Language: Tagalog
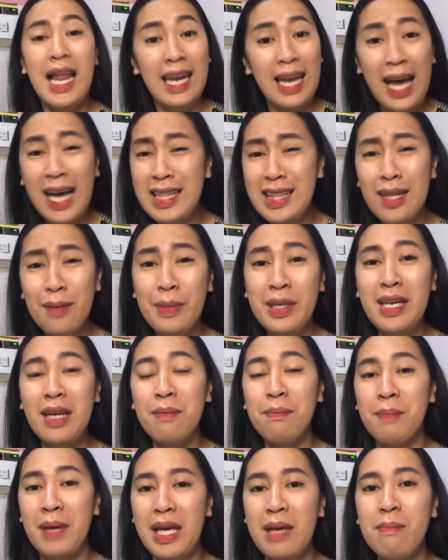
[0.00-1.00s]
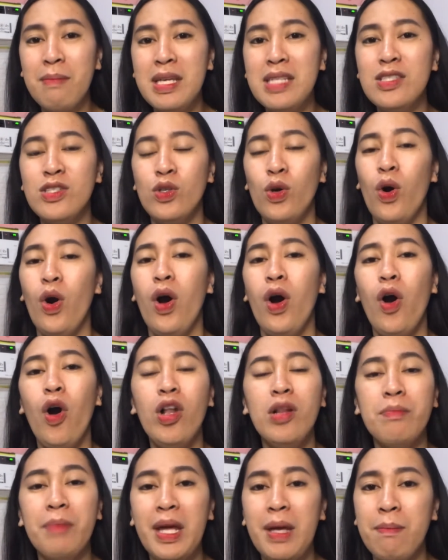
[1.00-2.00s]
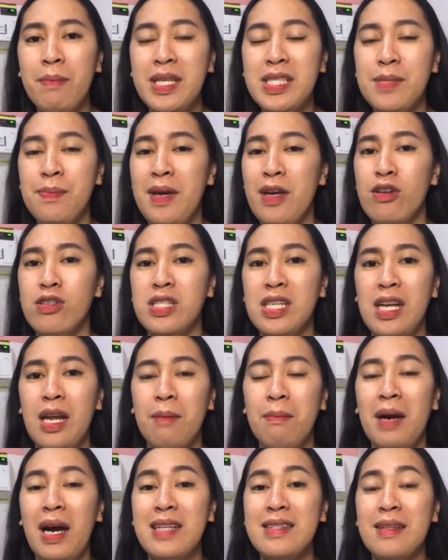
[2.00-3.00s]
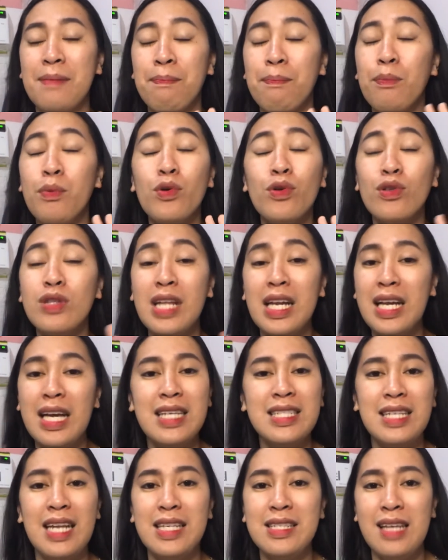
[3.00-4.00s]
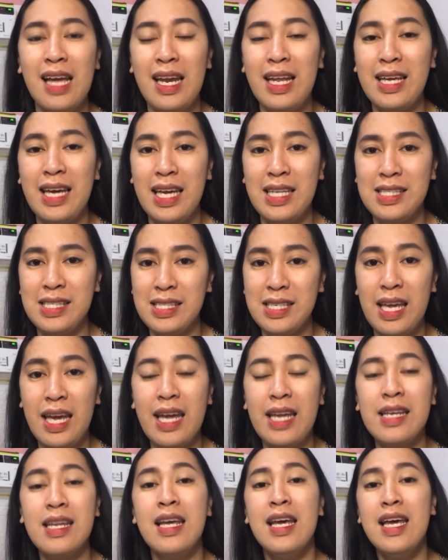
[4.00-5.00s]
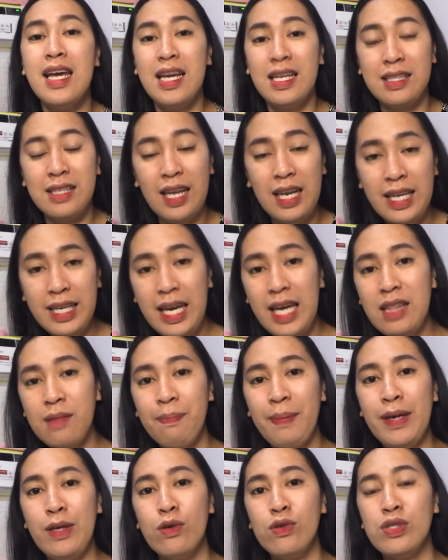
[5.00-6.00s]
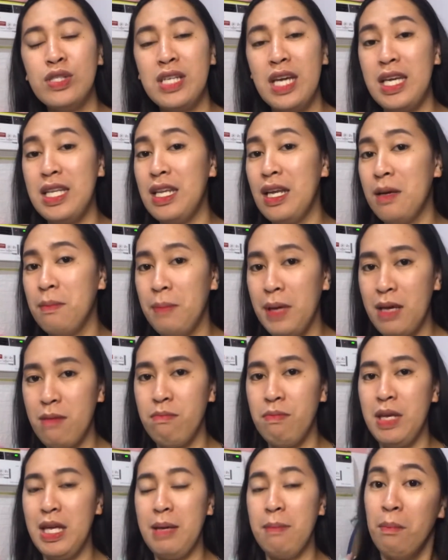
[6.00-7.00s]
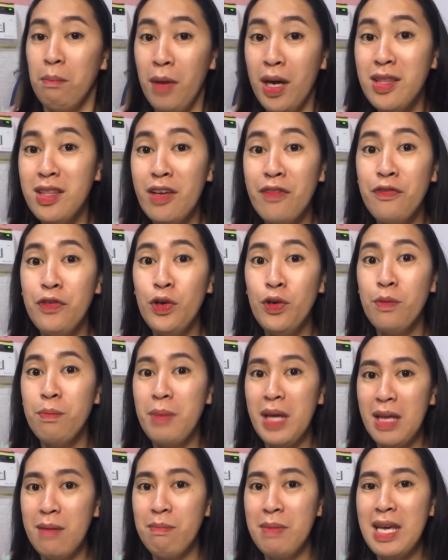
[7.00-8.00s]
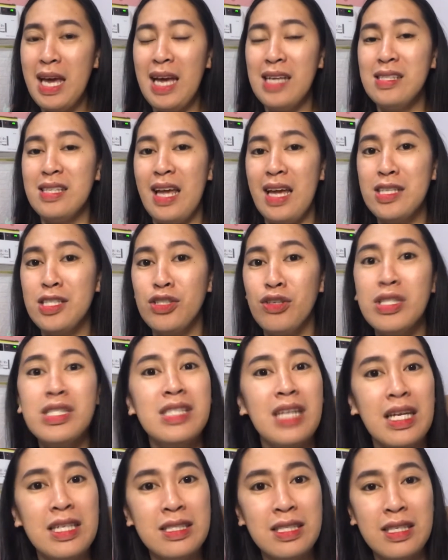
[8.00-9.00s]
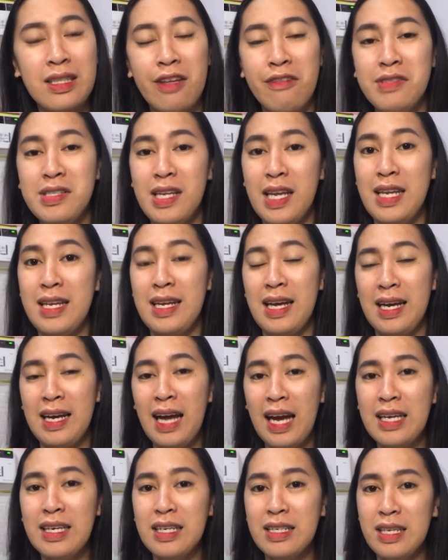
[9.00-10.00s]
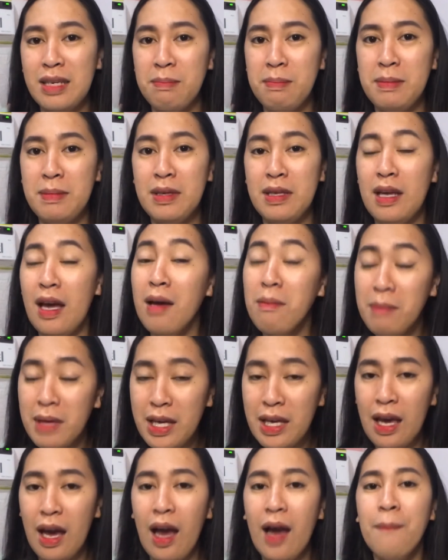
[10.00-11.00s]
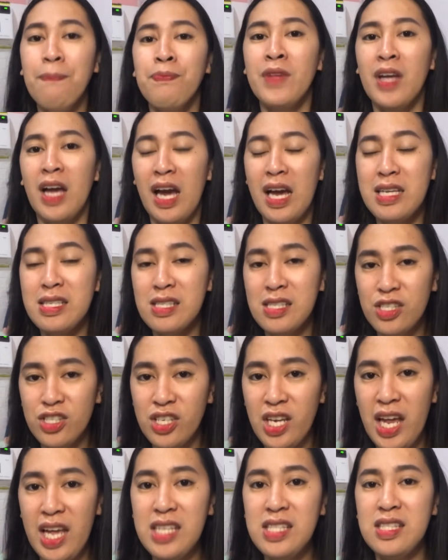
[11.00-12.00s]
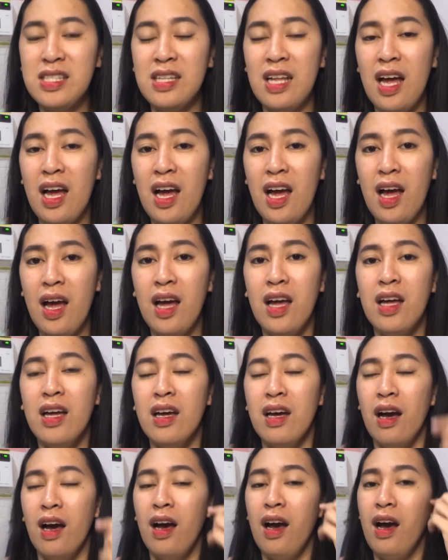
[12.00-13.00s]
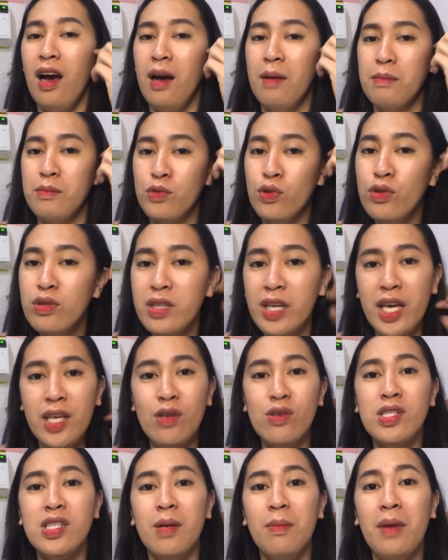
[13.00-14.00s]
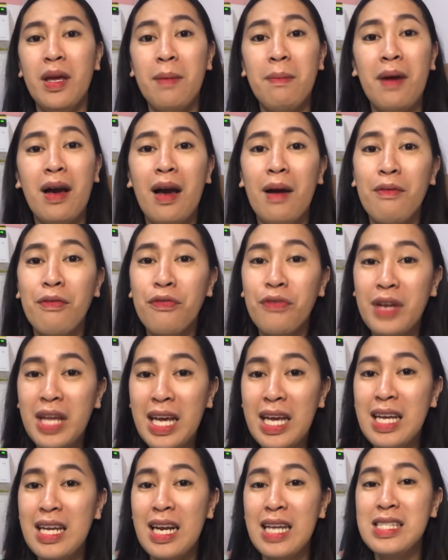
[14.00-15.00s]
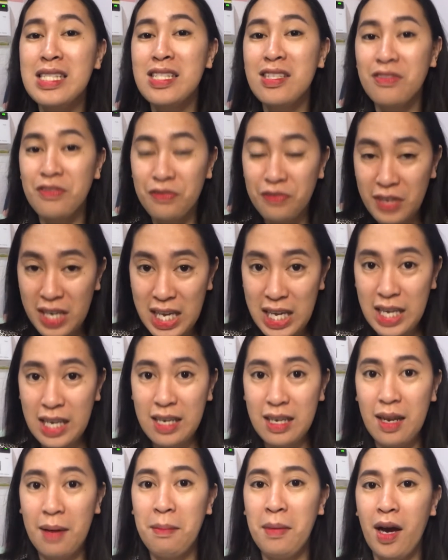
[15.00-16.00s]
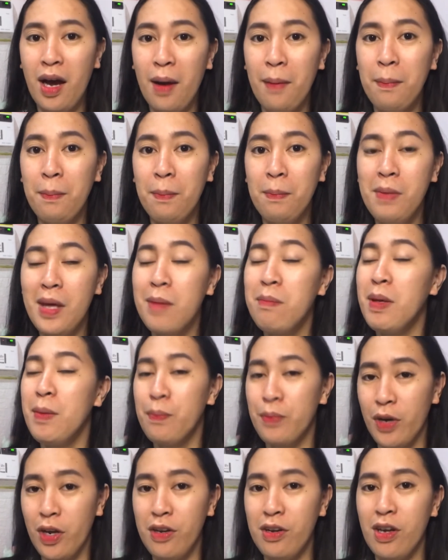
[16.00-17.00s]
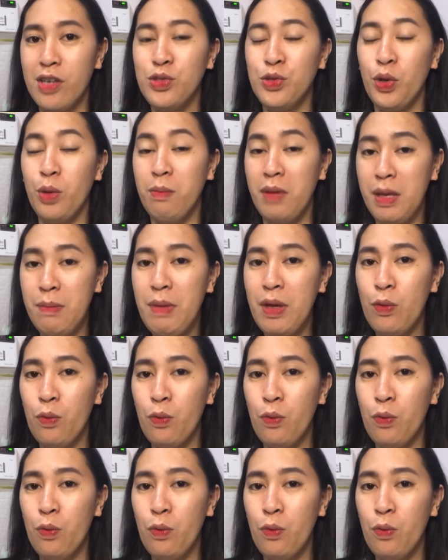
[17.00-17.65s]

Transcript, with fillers: lahat naman ng babies, no? All babies, meron silang mga, puro talaga sila delicate skin. Delicate pa yung skin ng baby. But if your baby has extra sensitive skin, kagaya ni Amiya, I suggest na um, dun kayo sa may mga fragrance-free na mga baby products or baby